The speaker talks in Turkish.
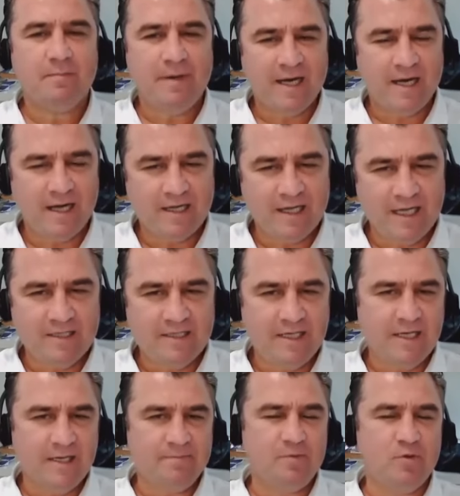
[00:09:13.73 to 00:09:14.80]

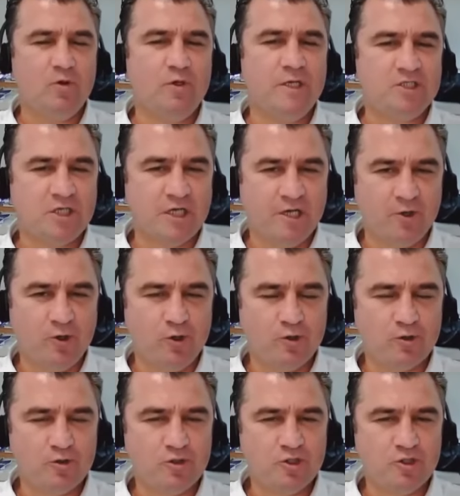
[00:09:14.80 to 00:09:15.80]
Perakendeyi hep öne çıkarıyoruz.